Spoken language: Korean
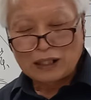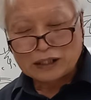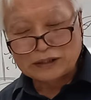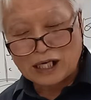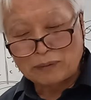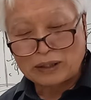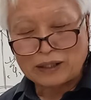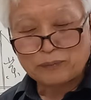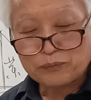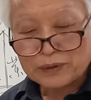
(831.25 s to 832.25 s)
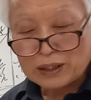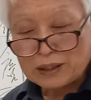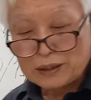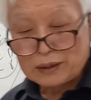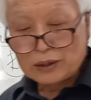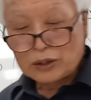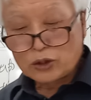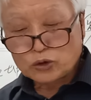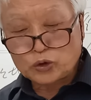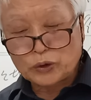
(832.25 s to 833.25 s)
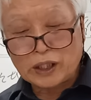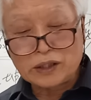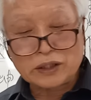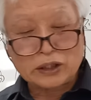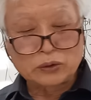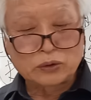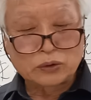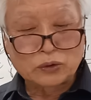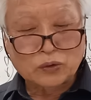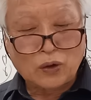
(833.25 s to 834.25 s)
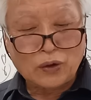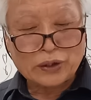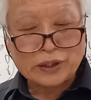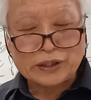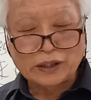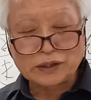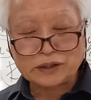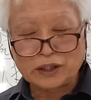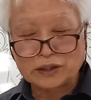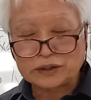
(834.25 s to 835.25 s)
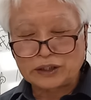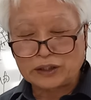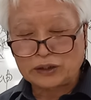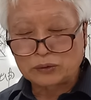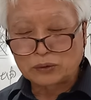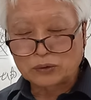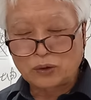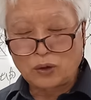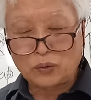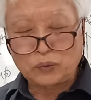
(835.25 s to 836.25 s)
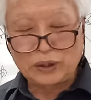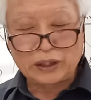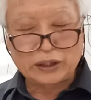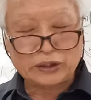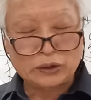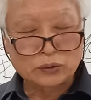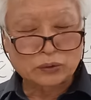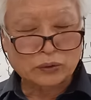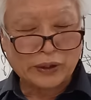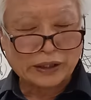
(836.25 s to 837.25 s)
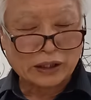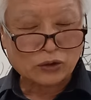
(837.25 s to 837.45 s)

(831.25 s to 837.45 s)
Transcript: 그 다음에 숙연 띄우고 경척지 띄우고 위 띄우고 개자.